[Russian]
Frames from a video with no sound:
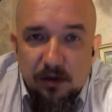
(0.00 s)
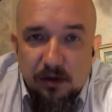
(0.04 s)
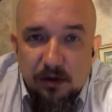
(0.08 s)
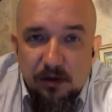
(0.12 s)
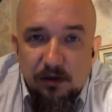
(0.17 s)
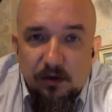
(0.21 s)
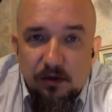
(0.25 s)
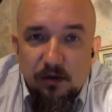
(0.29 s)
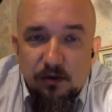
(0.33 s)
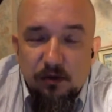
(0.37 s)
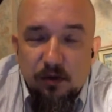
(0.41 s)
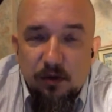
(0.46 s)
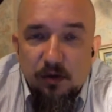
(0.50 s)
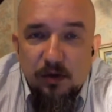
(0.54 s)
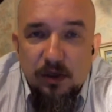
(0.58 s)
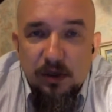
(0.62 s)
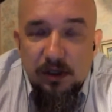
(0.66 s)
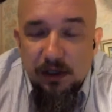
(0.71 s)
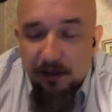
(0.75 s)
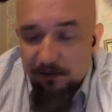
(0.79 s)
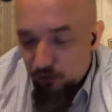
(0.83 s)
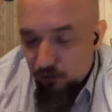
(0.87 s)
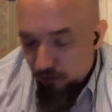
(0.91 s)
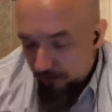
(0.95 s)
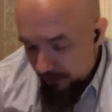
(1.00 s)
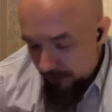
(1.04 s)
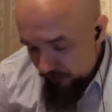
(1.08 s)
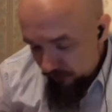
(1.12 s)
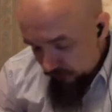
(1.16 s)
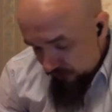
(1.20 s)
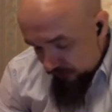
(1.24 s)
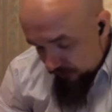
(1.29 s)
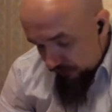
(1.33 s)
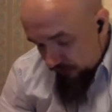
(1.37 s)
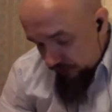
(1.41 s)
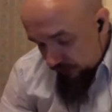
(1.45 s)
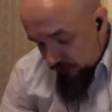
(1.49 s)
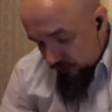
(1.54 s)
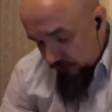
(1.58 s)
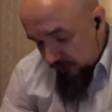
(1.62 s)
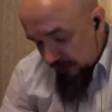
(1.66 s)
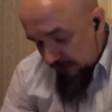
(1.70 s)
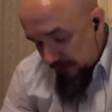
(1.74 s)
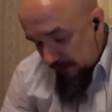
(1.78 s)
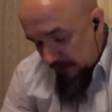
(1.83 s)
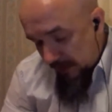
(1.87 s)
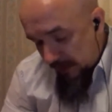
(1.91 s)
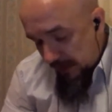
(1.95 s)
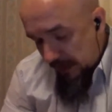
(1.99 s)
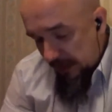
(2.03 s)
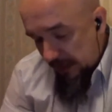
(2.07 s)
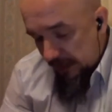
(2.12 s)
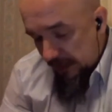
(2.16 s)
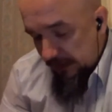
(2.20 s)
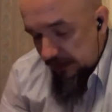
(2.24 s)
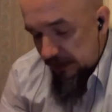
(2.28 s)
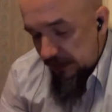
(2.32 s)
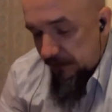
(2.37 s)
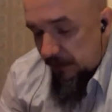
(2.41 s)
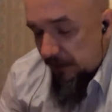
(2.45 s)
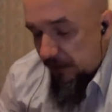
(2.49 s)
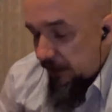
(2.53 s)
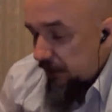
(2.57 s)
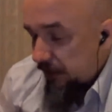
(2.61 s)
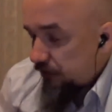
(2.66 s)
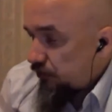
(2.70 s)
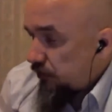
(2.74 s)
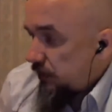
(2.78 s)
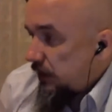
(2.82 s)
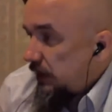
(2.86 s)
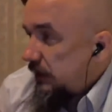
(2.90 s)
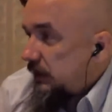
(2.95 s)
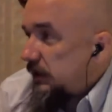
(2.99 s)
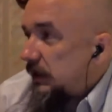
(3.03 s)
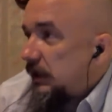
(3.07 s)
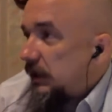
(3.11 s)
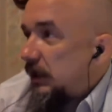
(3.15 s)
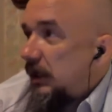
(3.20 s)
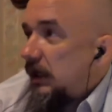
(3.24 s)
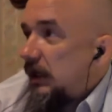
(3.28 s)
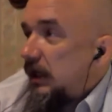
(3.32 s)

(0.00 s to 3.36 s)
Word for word: до, долго давно присутствующим, тем не менее я от себя хочу сказать.